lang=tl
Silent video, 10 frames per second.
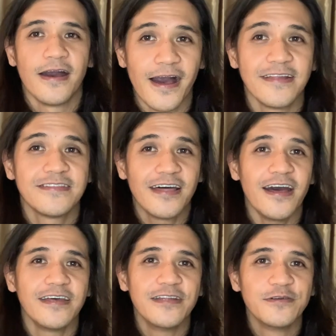At
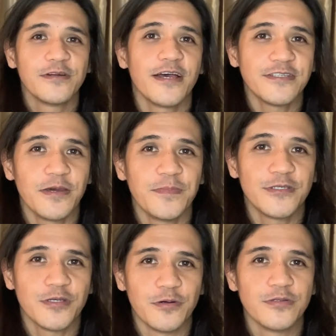dahil nung last
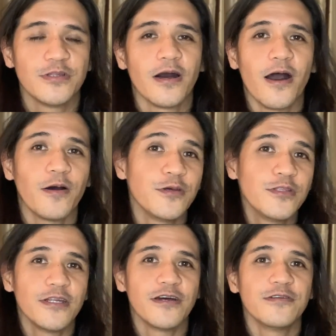episode, ako yung
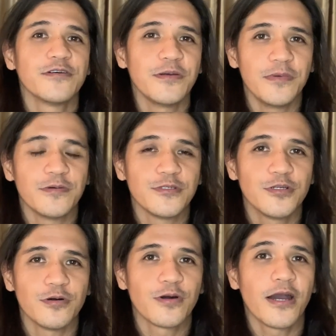tinanong ni
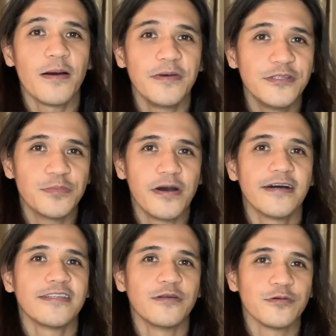Myojo gamit yung
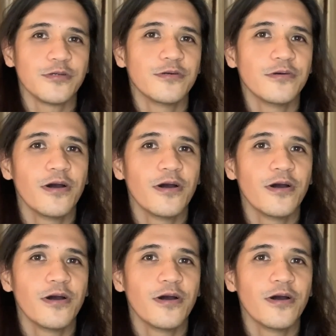mga tanong nyo.